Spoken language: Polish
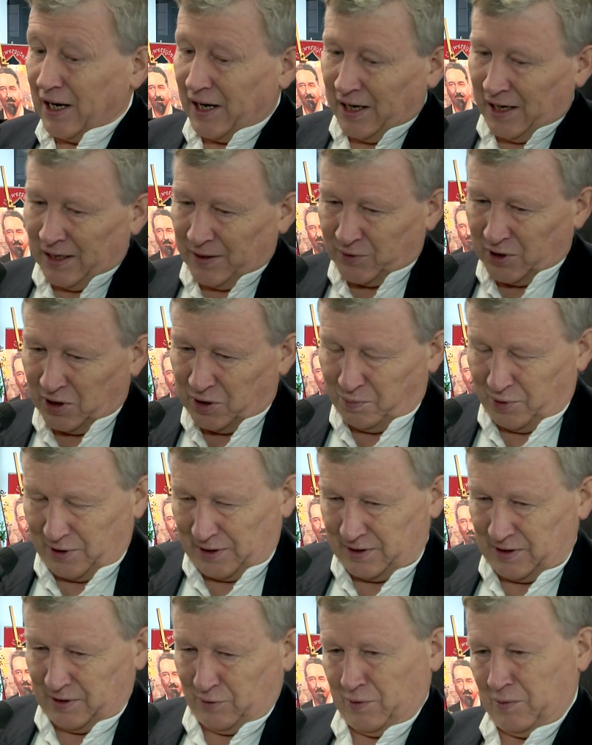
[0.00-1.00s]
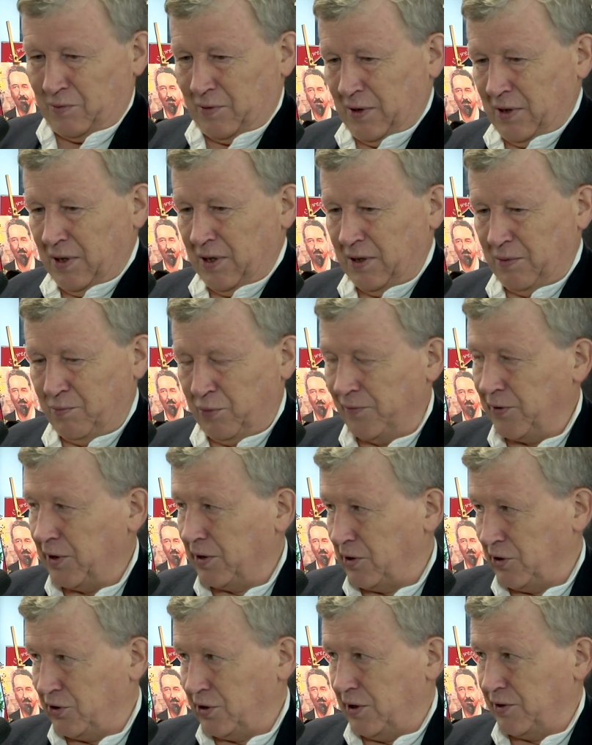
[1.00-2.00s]
Ale wtedy pokazałem
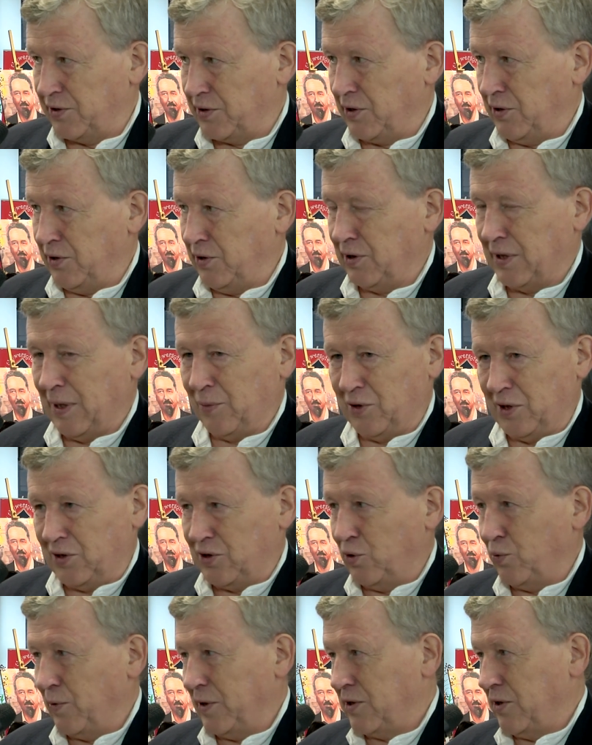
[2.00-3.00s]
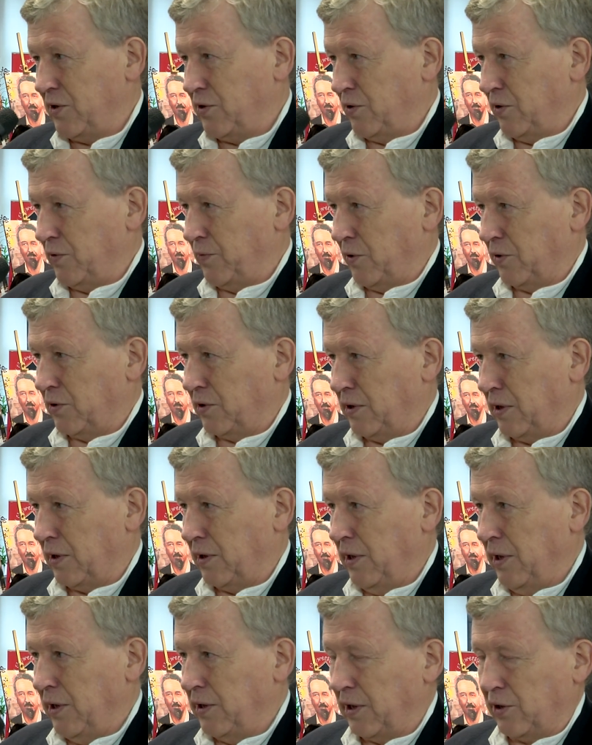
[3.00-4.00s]
powiat jasielski i tam ta sytuacja jest odwrotna.
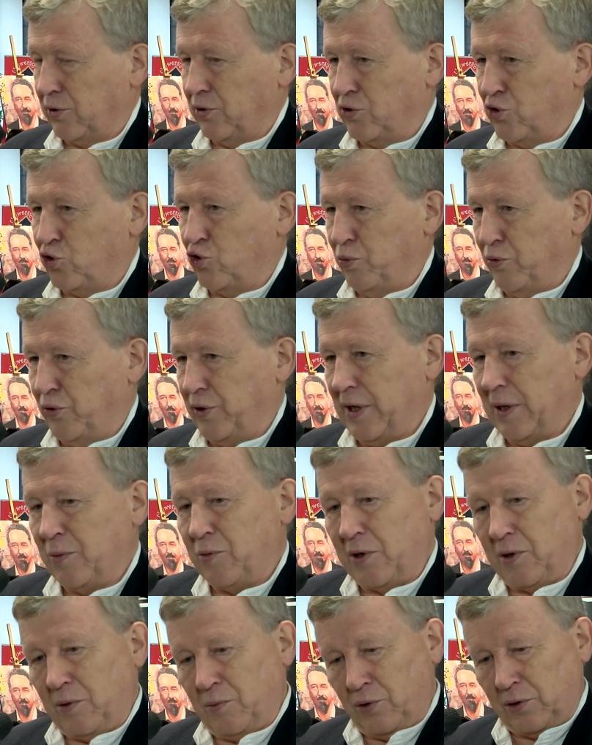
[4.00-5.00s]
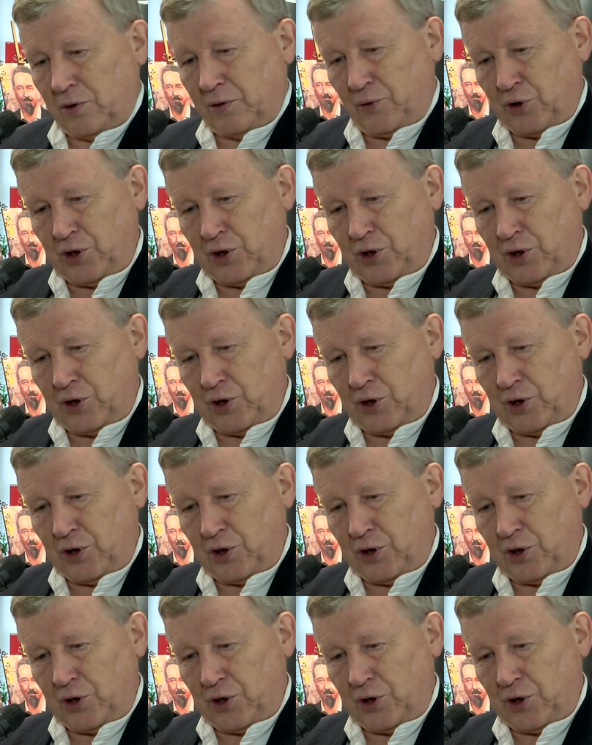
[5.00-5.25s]
Jak to sumujemy, bo to